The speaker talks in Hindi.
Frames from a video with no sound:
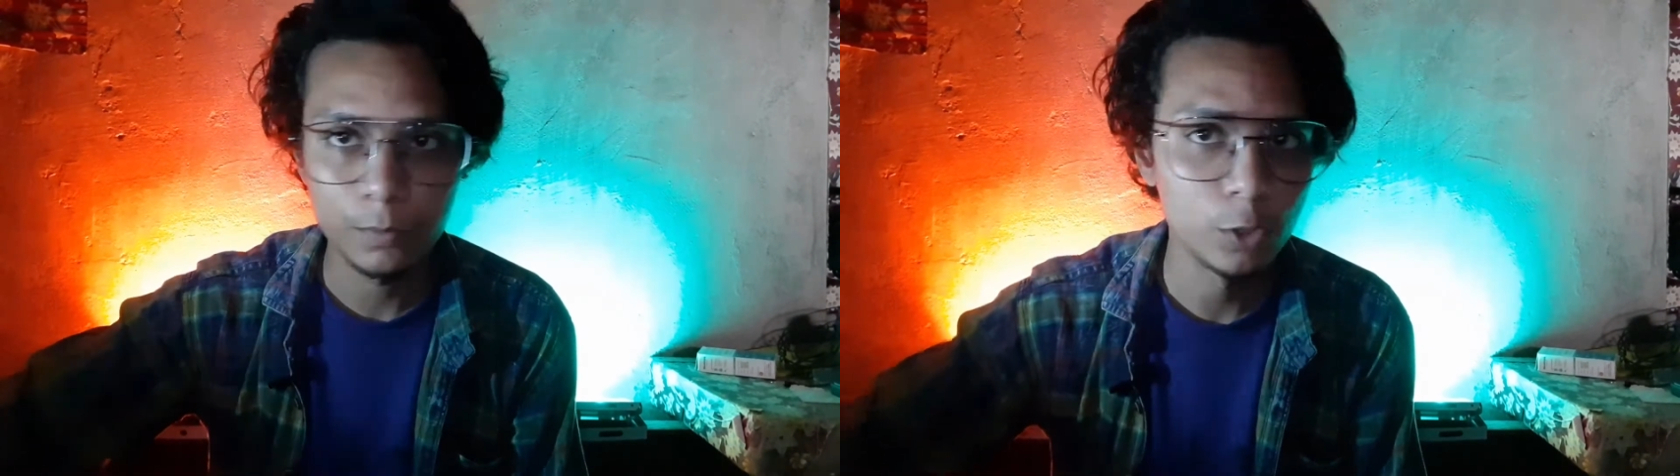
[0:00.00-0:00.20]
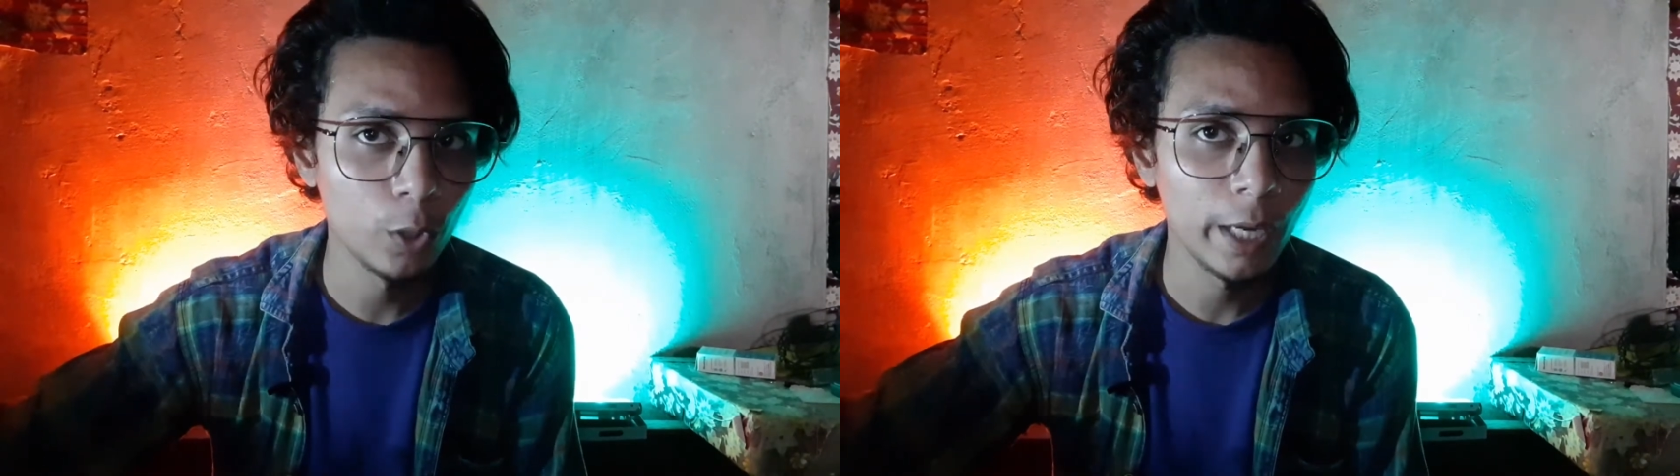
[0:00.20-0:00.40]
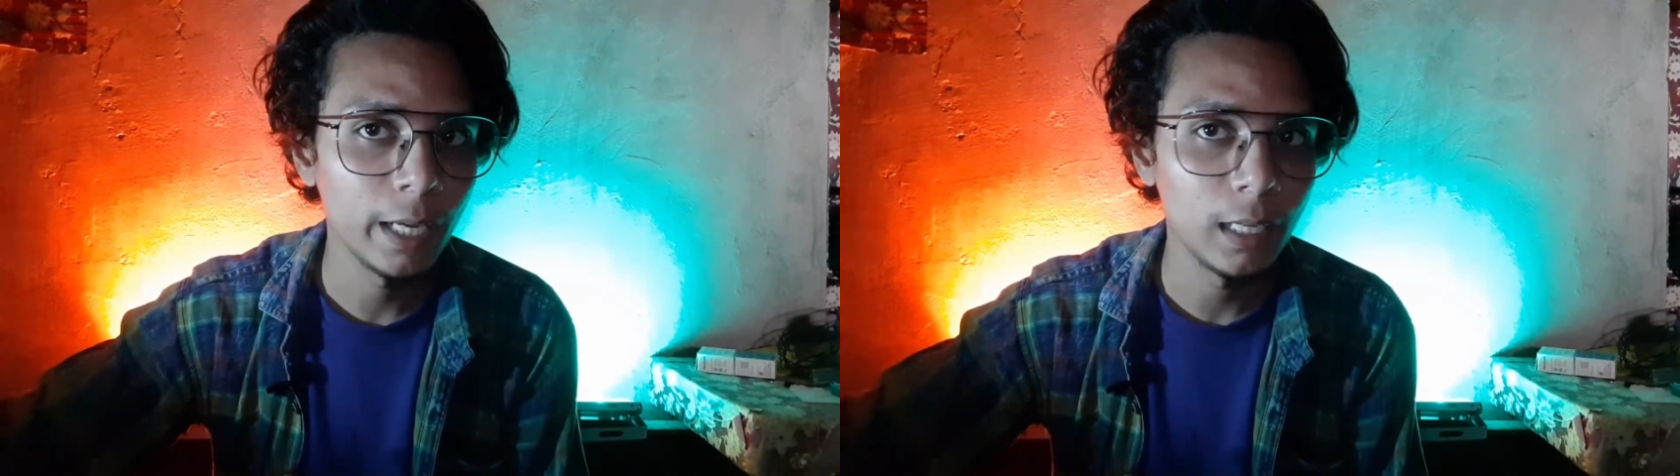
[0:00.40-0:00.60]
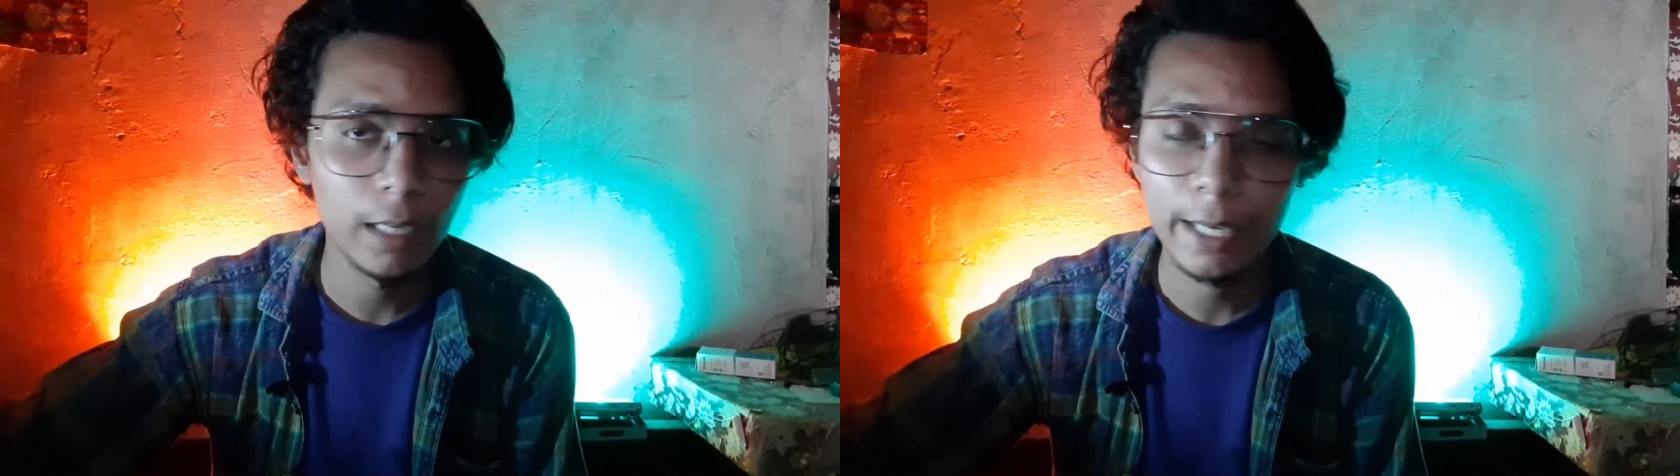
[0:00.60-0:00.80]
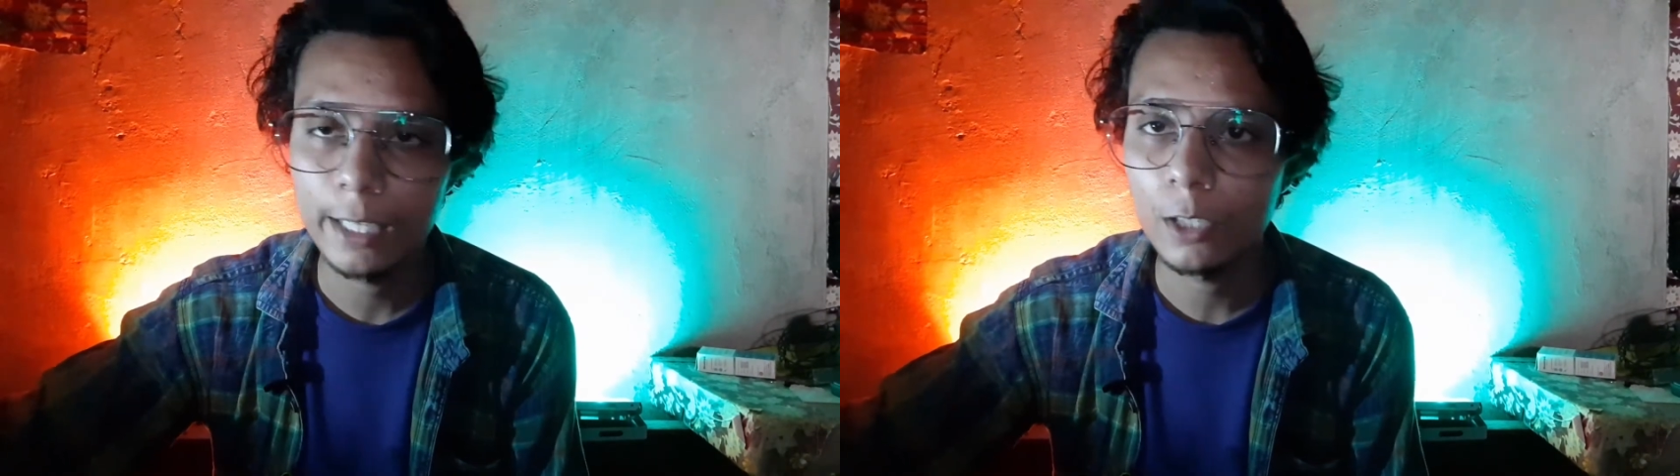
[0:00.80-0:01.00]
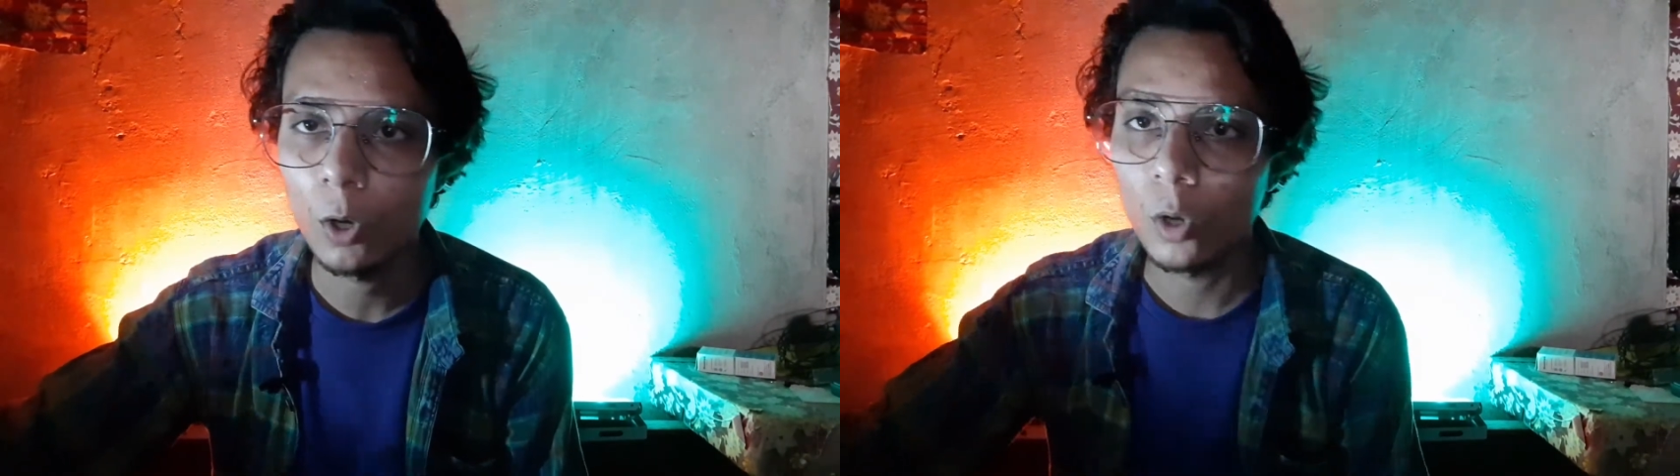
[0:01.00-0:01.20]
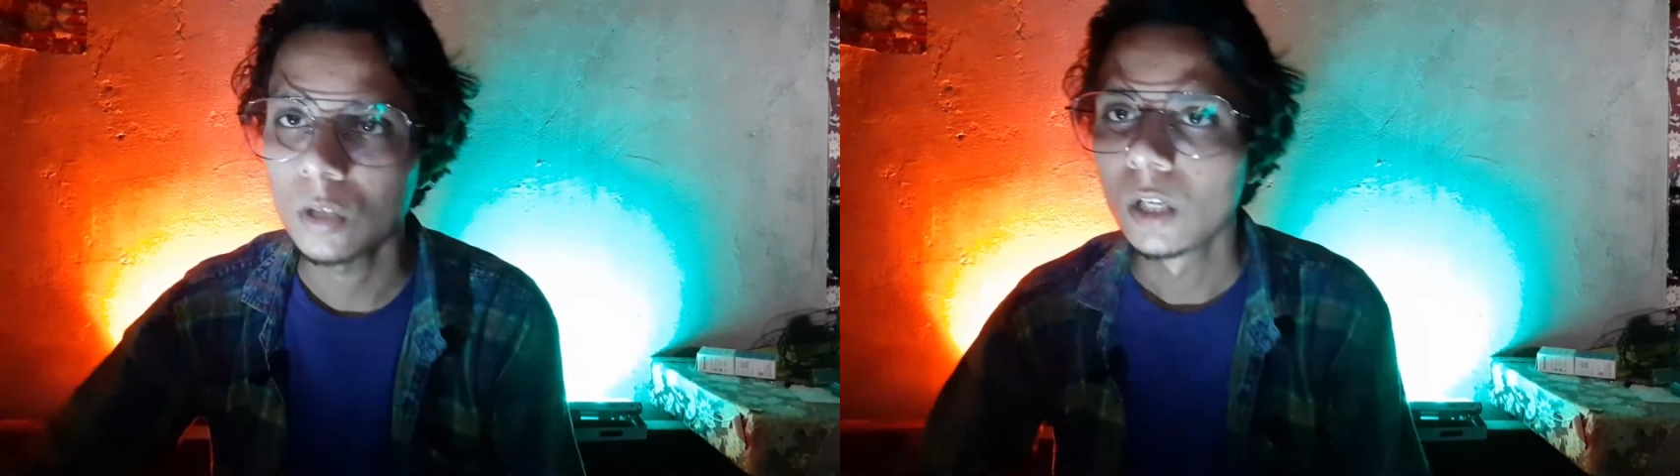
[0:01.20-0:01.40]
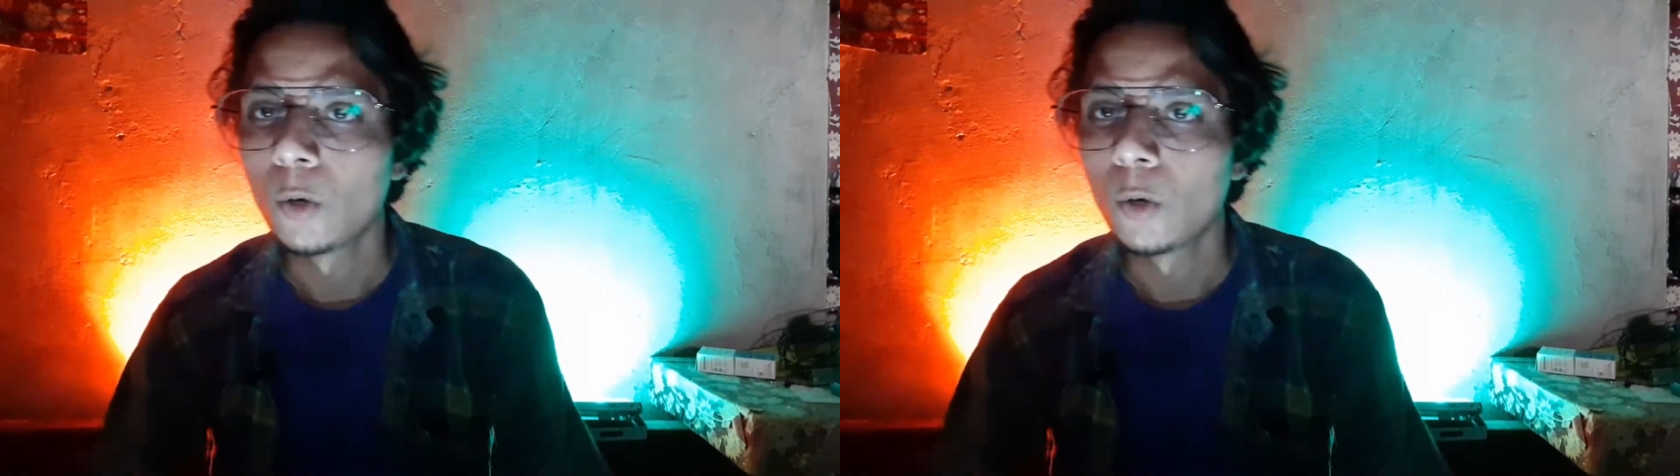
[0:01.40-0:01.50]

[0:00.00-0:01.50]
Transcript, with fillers: जो है लगेगी और